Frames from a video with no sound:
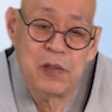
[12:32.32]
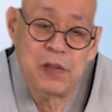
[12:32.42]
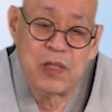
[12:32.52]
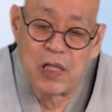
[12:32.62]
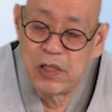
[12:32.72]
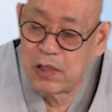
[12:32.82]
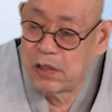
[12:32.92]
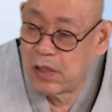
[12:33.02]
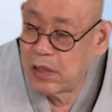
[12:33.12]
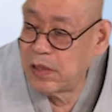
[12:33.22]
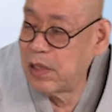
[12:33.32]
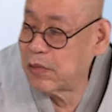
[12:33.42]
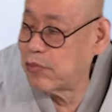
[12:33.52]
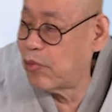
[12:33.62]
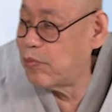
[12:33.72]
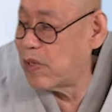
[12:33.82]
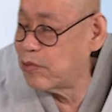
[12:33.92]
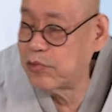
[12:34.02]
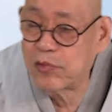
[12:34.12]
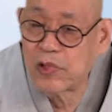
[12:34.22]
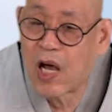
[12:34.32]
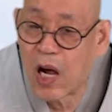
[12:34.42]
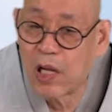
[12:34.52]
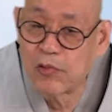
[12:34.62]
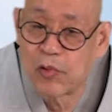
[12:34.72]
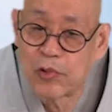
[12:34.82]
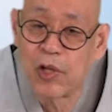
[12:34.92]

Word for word: 그 자식들이 그냥 돈만 주고 사가지고